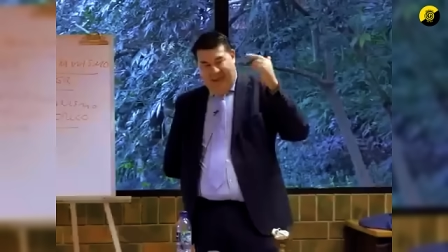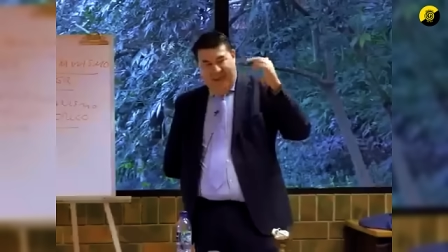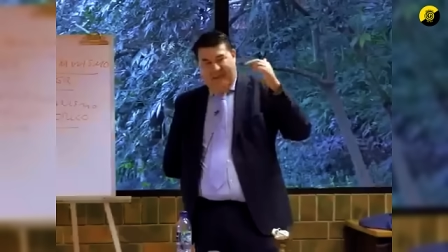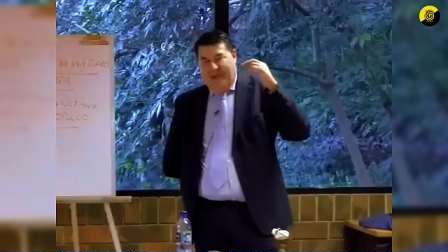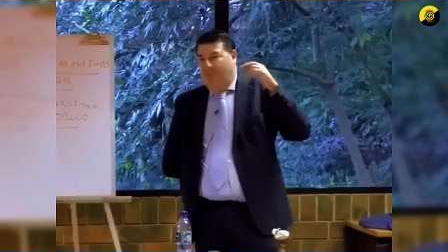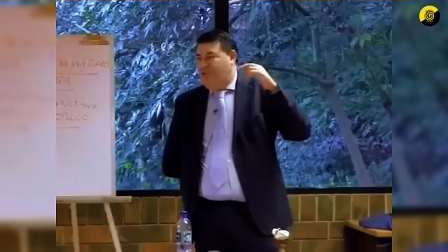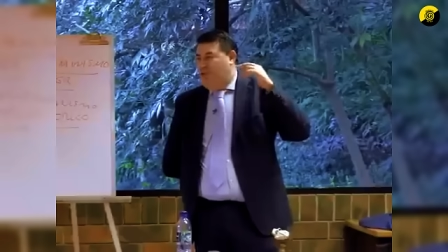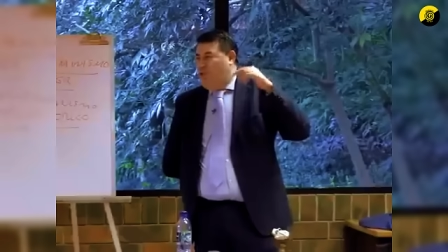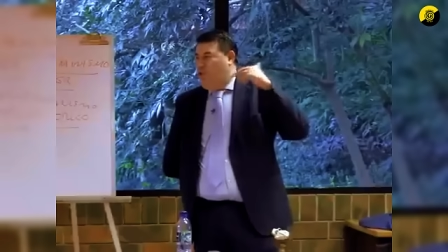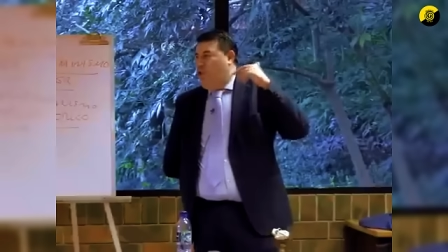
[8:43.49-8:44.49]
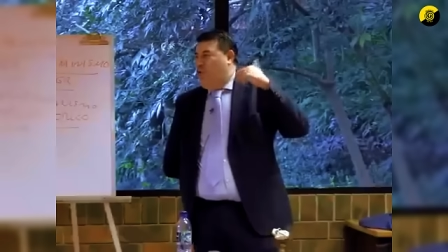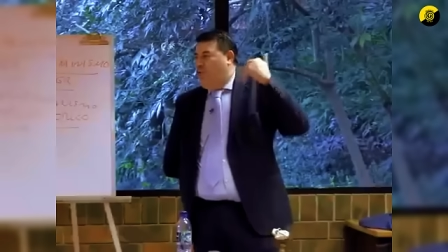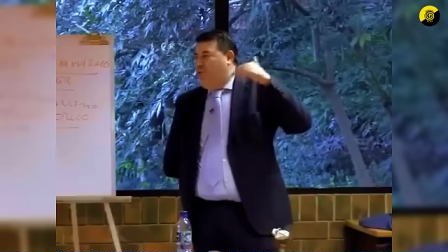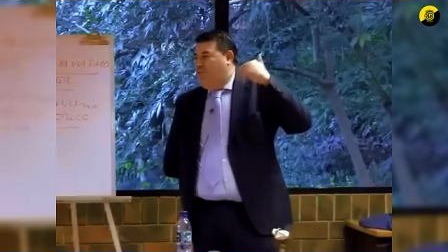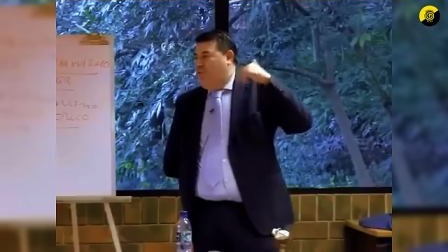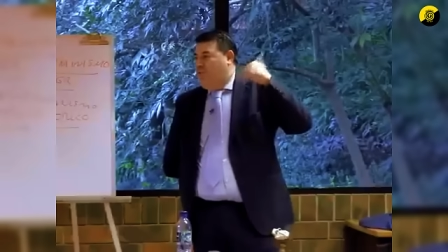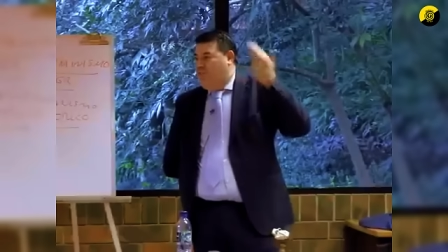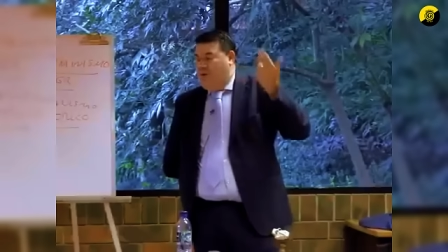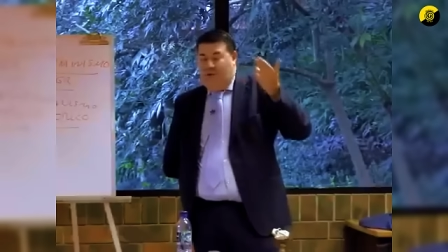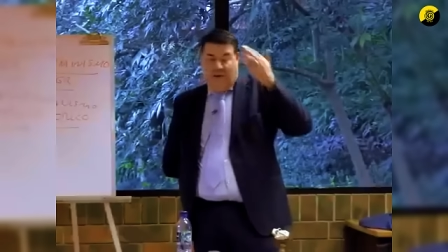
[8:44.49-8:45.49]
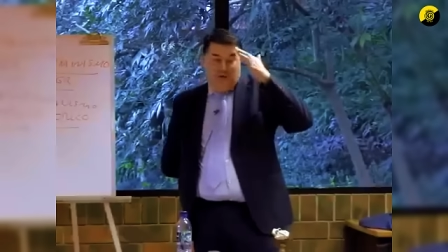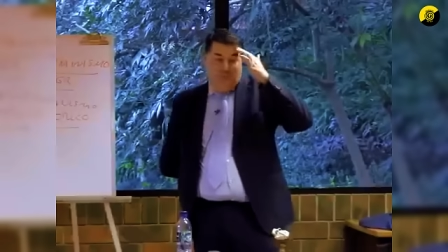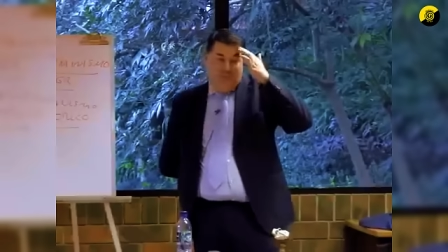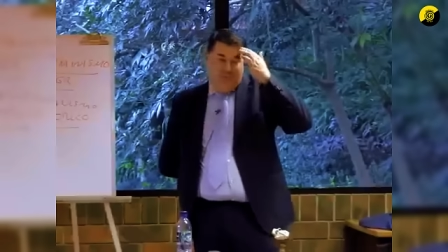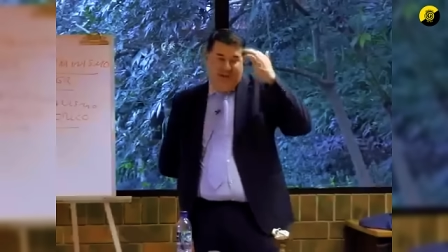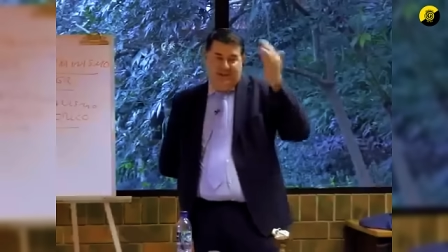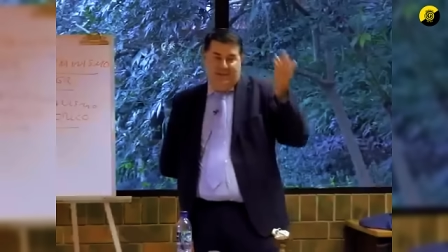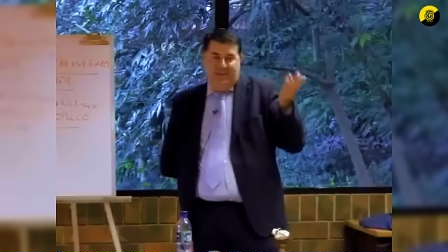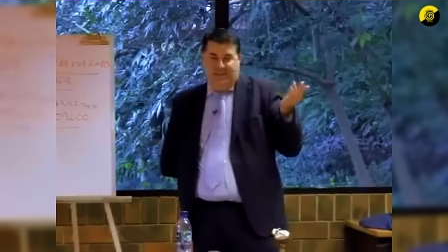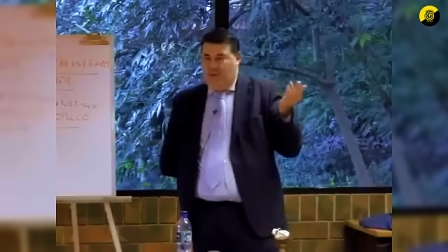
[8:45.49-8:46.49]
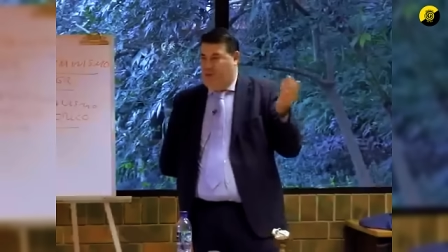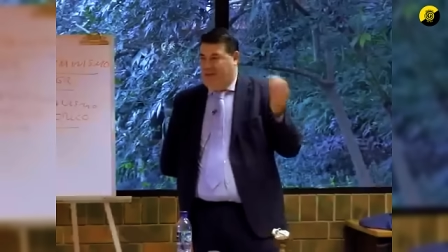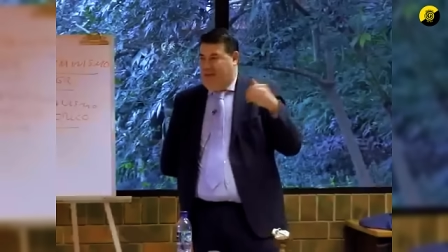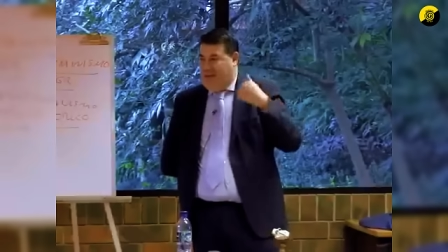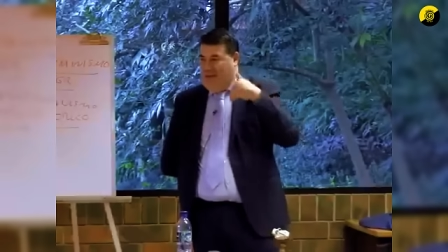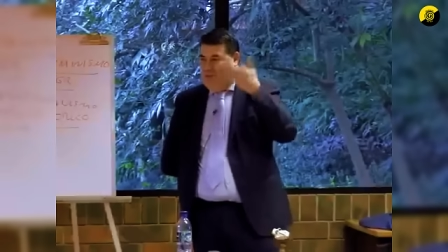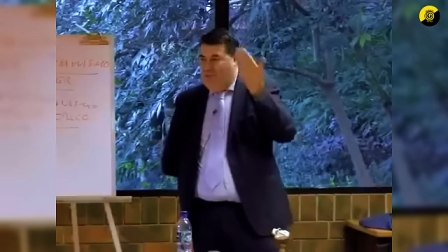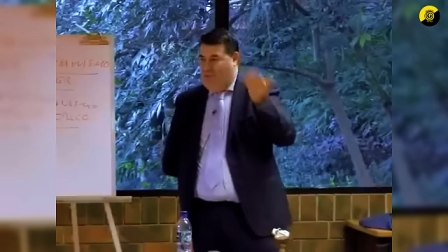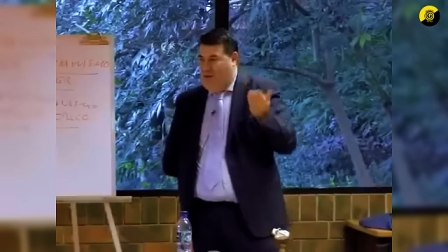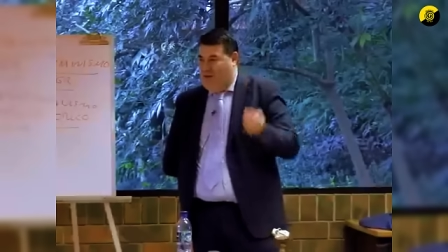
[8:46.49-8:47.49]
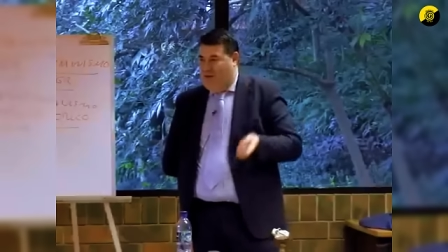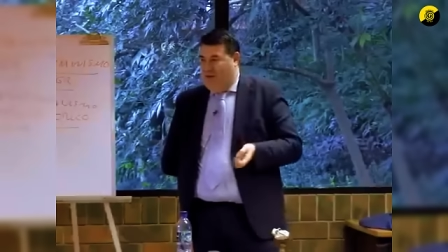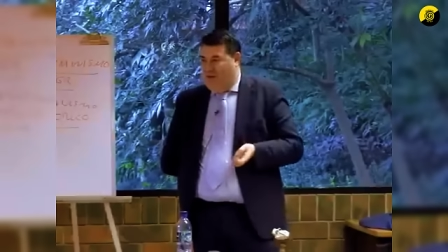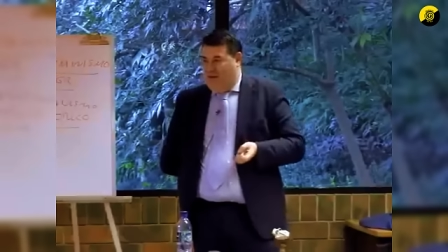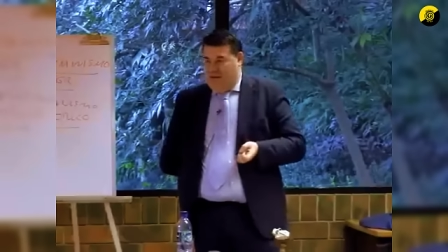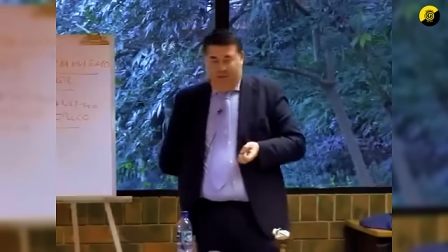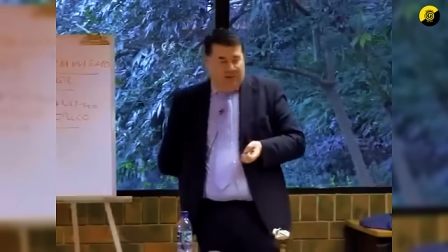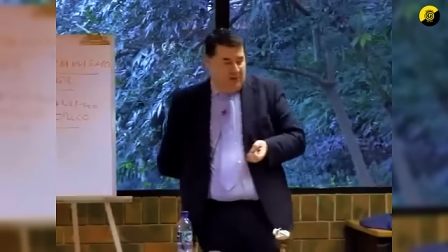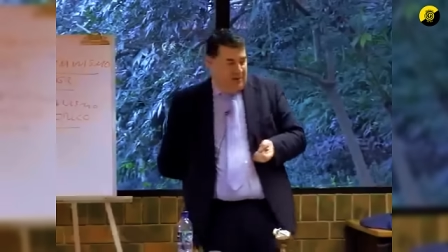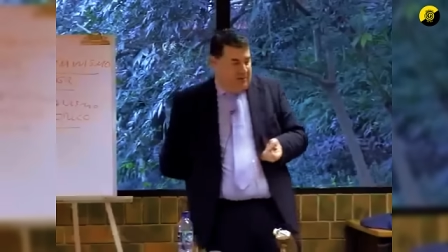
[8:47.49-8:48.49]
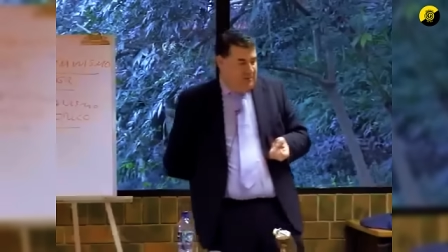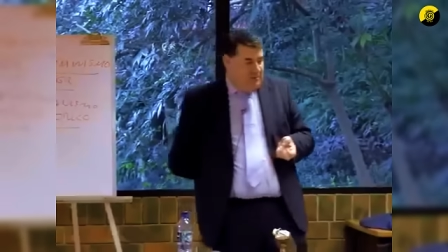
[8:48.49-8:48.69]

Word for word: Es la posesión o no de los medios de producción. Que sepa, Marx, Messi es un asalariado del, de Barcelona,